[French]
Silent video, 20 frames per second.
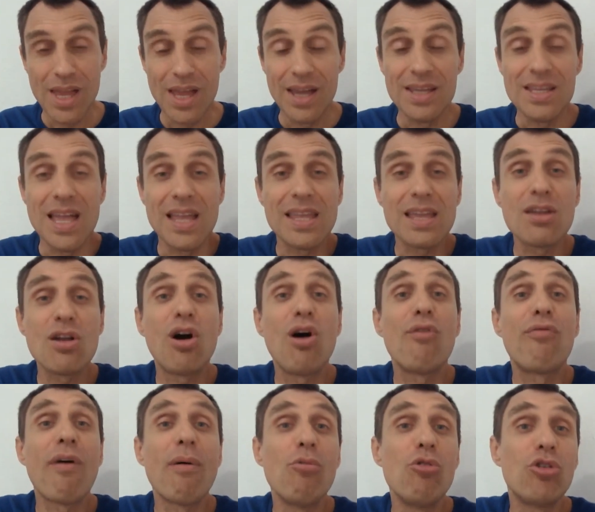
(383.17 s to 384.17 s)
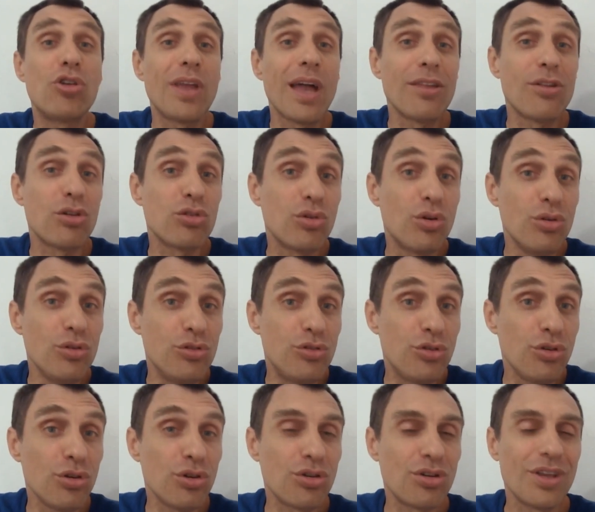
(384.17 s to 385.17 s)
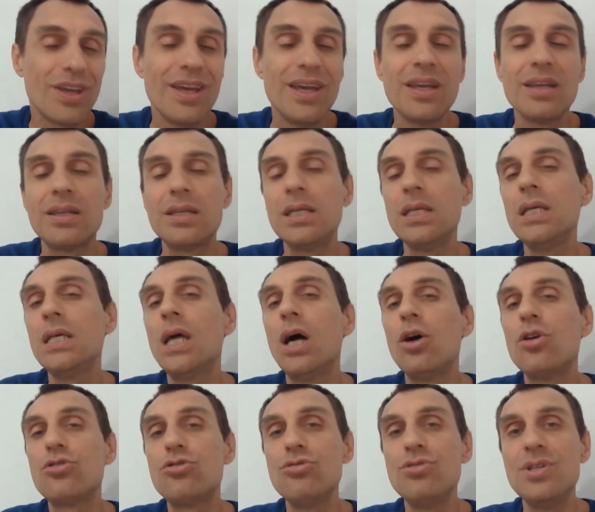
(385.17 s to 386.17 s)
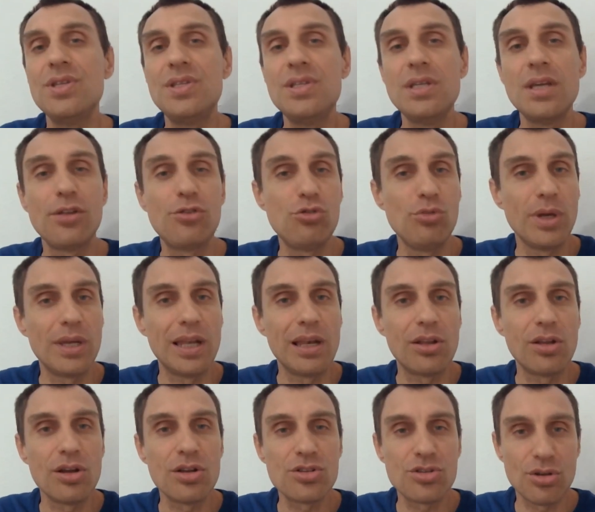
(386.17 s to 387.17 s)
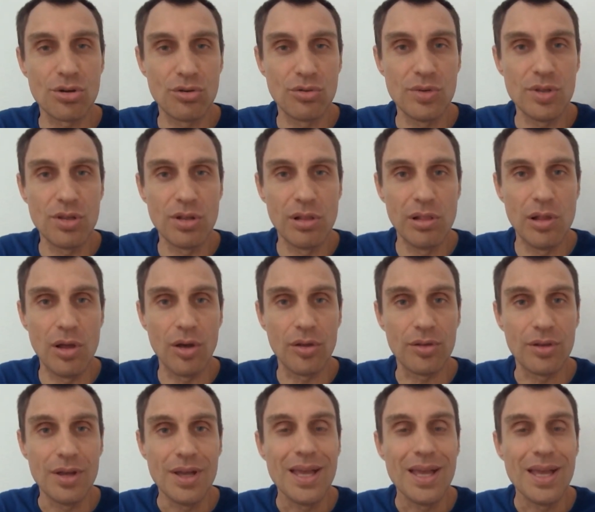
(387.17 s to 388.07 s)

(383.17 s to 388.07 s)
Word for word: Il y a d'ailleurs un fameux cas d'un drone turc qui, en Tunisie, a tué quelqu'un sans qu'on lui donne l'ordre.